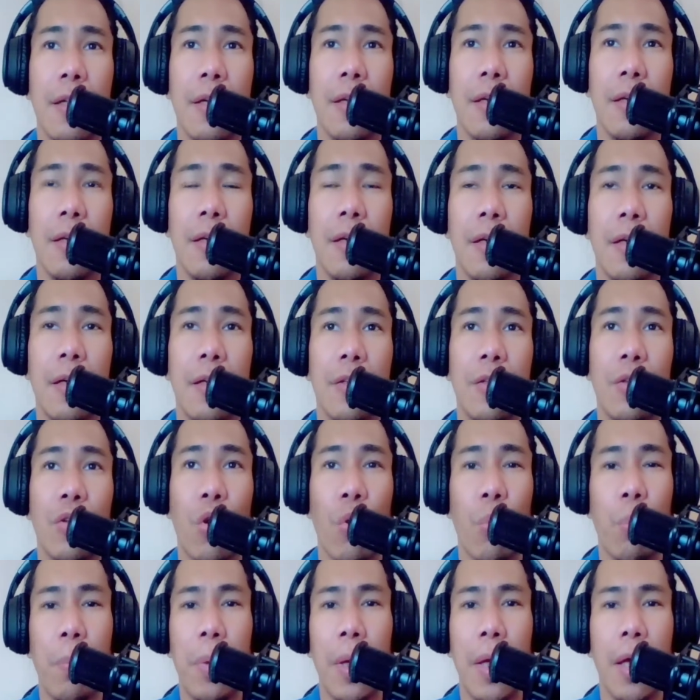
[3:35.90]
uh,
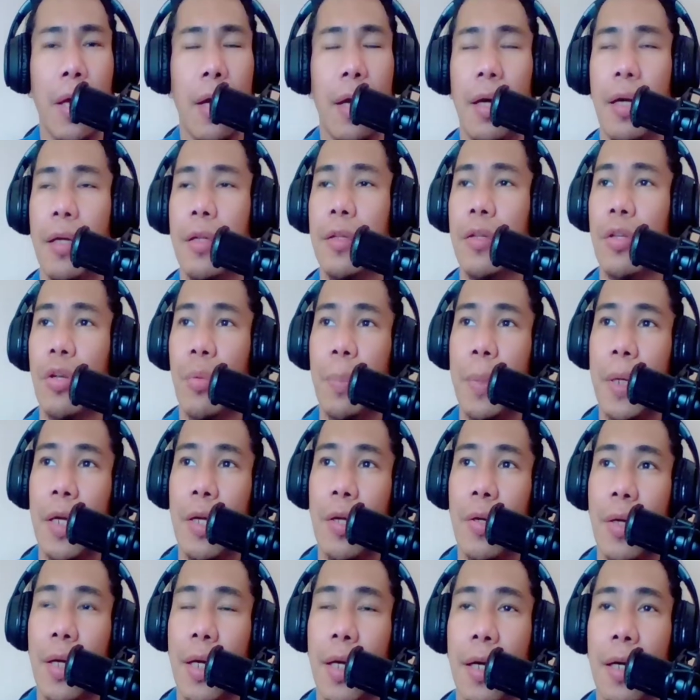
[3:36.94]
trope uh,
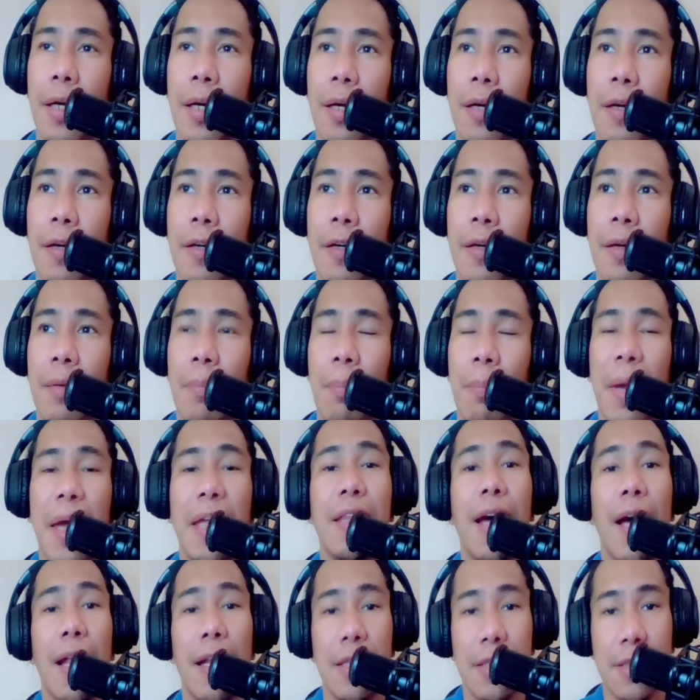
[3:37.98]
tropeyo uh,
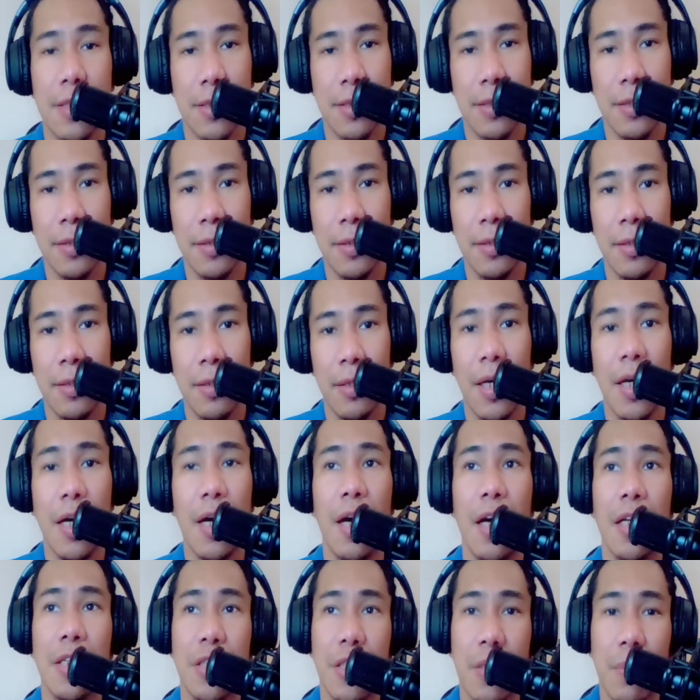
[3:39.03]
medals,
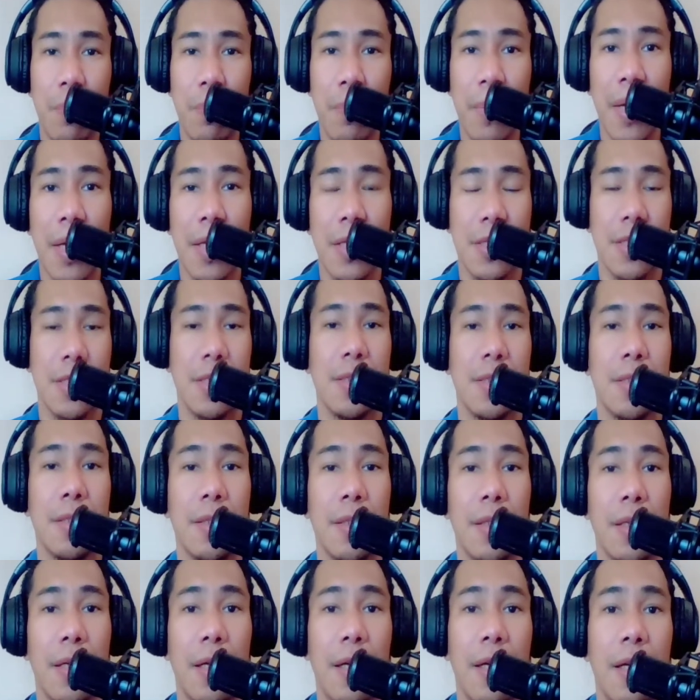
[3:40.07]
uh, achievements,
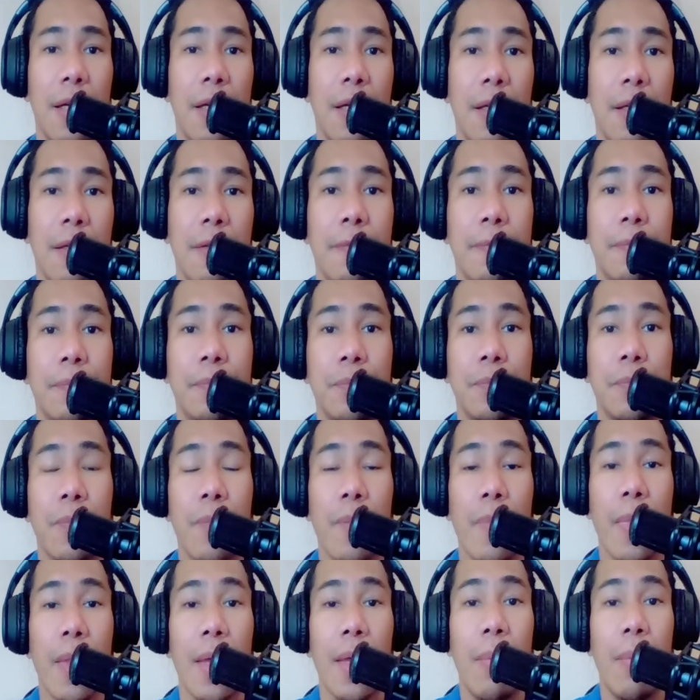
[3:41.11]
uh,
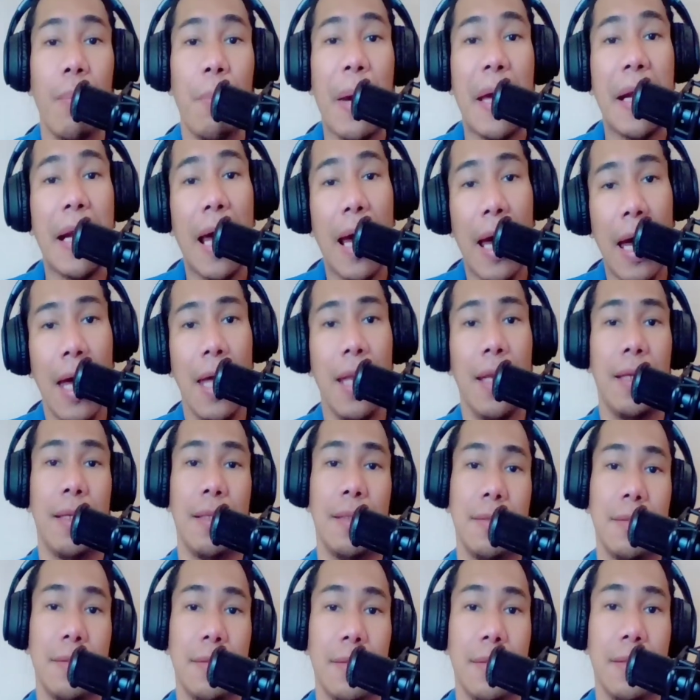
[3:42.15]
parangal
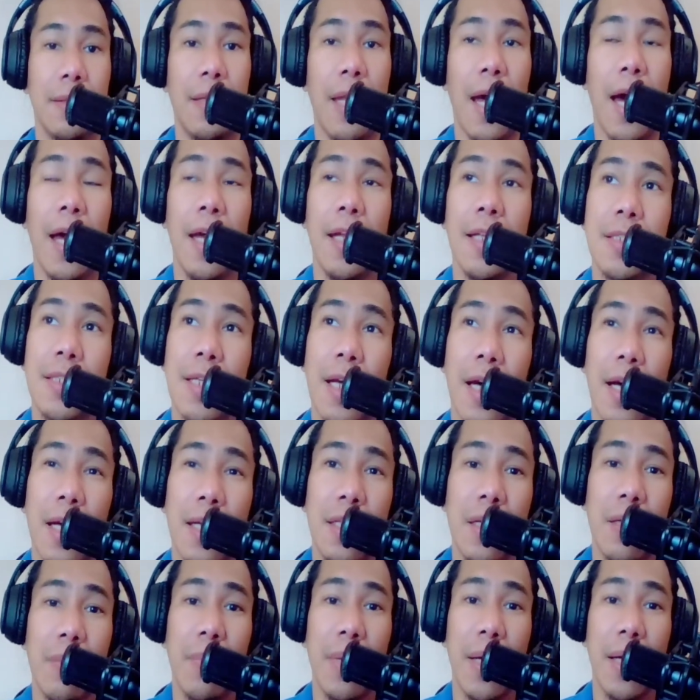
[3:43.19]
dahil sa
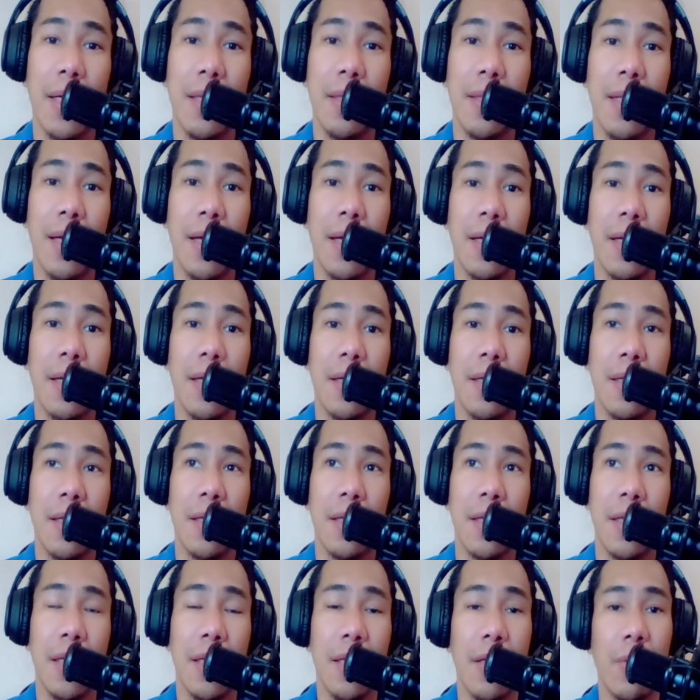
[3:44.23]
kanyang magandang uh,
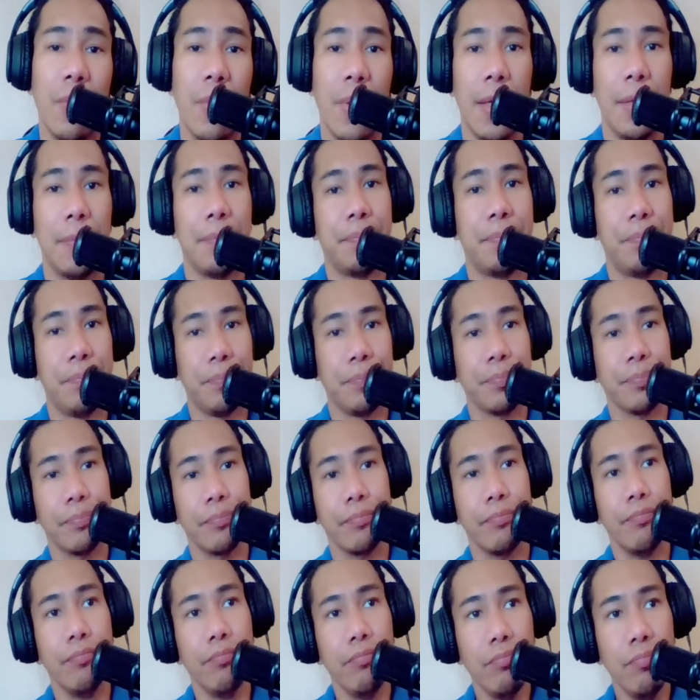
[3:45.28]
ginawa.
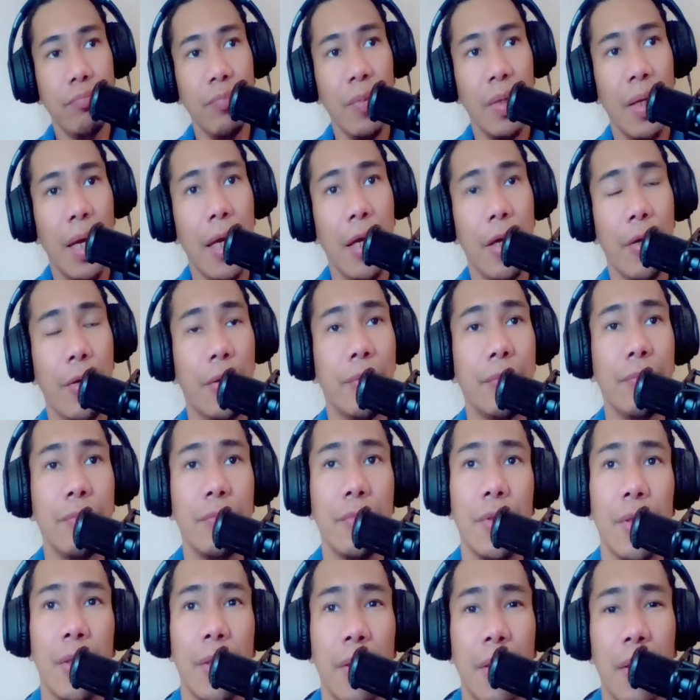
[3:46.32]
Ngayon,
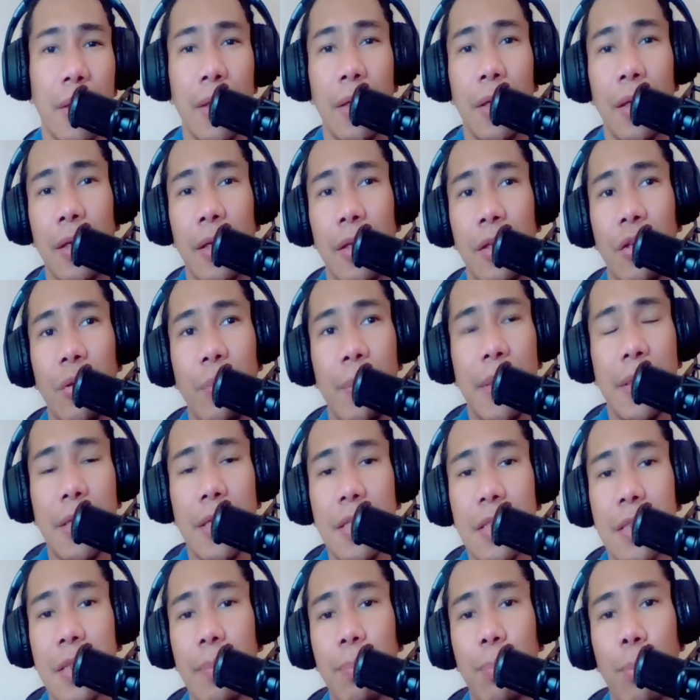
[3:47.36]

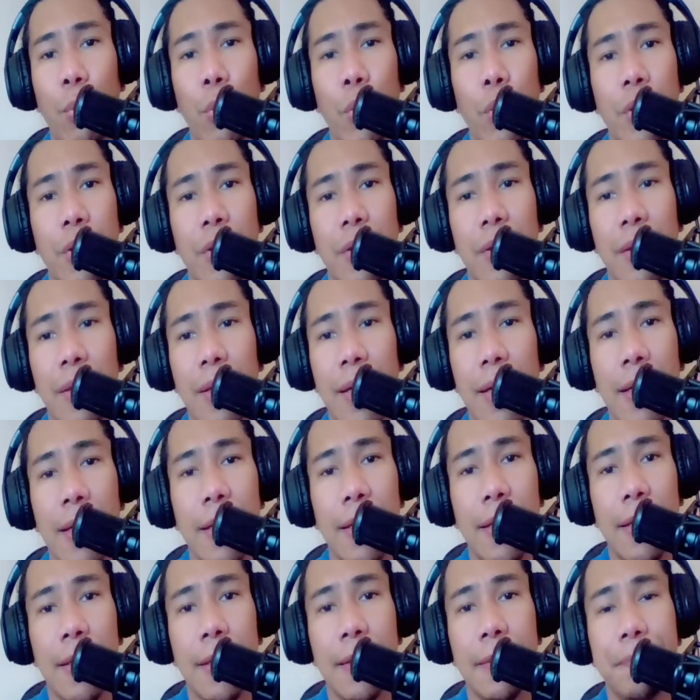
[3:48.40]
dumating sa point
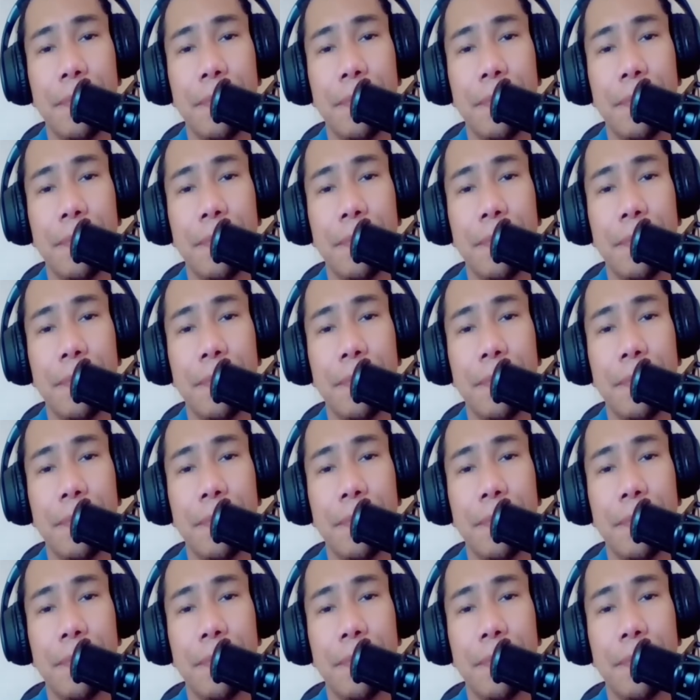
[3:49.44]
na